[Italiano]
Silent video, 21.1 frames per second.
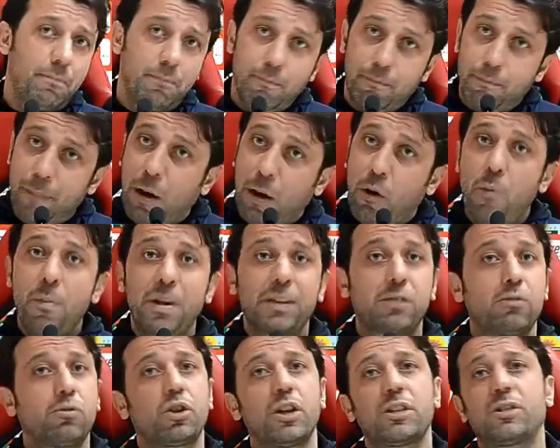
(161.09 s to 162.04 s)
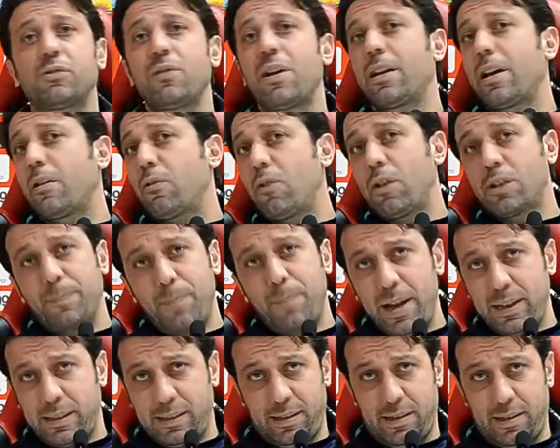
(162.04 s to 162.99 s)
ma come è successo anche con la
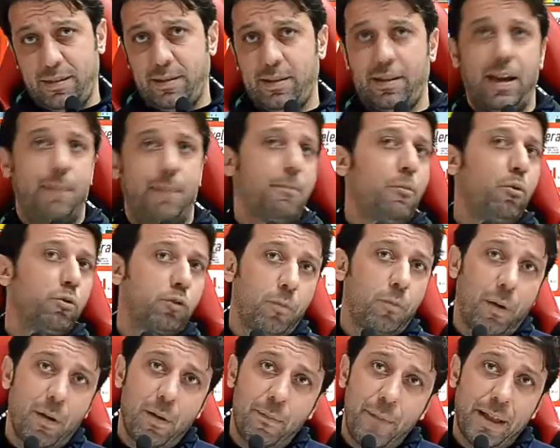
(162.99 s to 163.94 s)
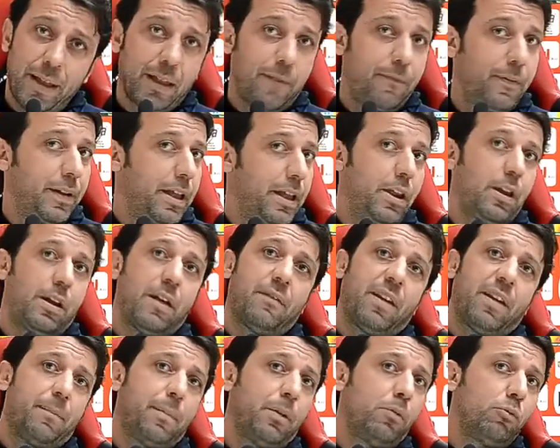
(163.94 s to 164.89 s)
Spezia, che molto probabilmente Federico
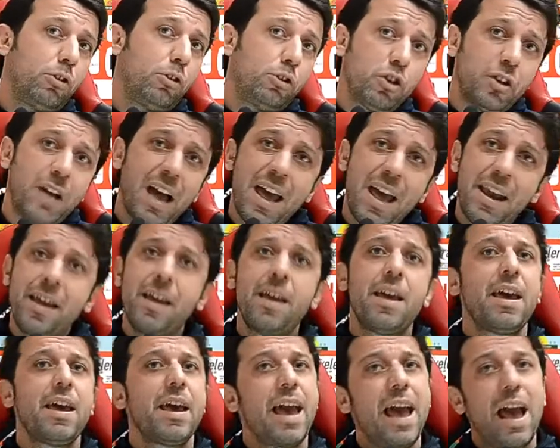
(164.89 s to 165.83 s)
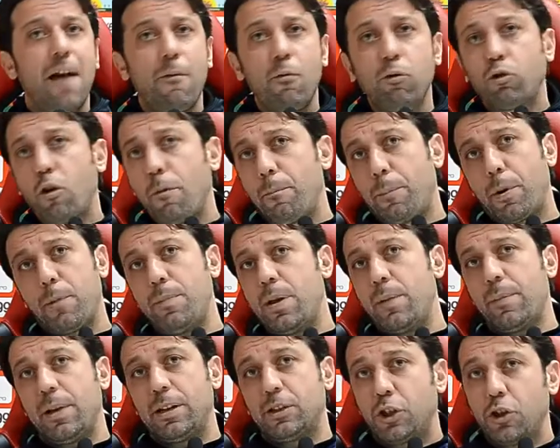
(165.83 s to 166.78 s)
avrebbe dovuto giocare e ha avuto un
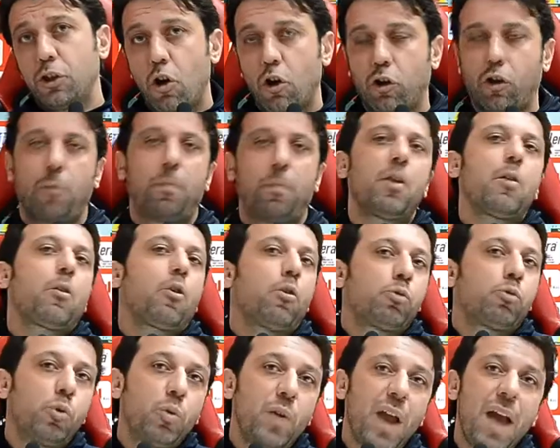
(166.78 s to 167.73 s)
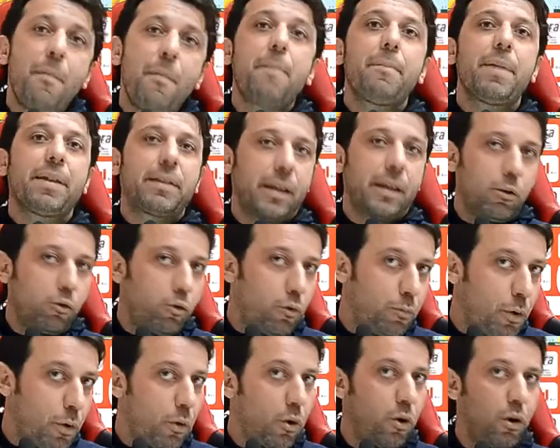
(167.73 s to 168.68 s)
problema al ginocchio, però continuiamo a mettere in
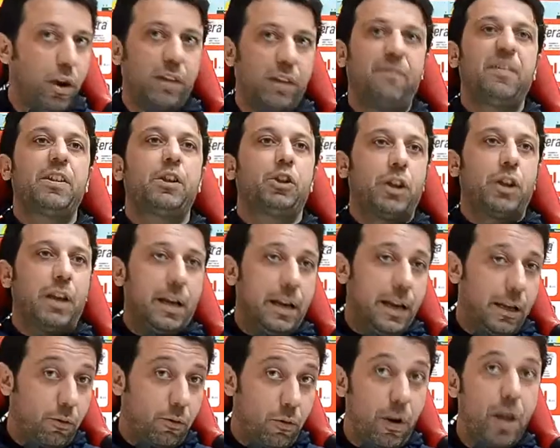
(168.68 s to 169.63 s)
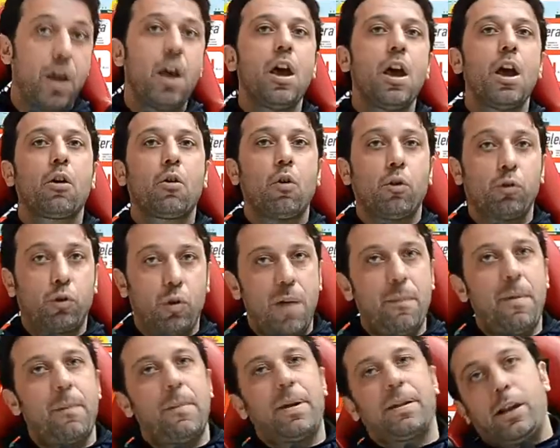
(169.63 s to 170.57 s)
dubbio quello che vi dice l'allenatore,
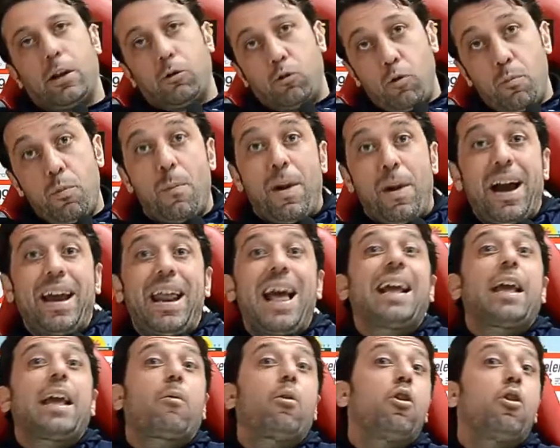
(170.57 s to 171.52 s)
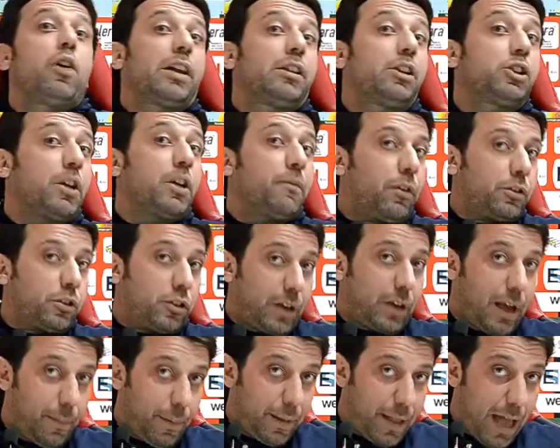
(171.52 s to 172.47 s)
continuiamo a mettere in dubbio magari anche quello che dice il vostro
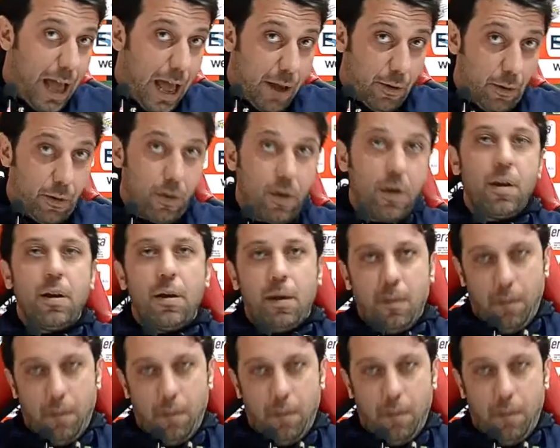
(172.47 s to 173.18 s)
capitano.